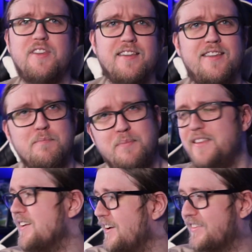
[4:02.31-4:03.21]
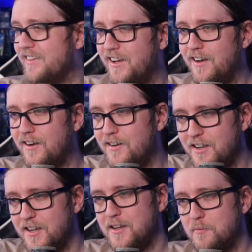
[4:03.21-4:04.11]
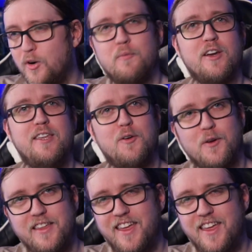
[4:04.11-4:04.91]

C'est bizarre ça moi, qui croyais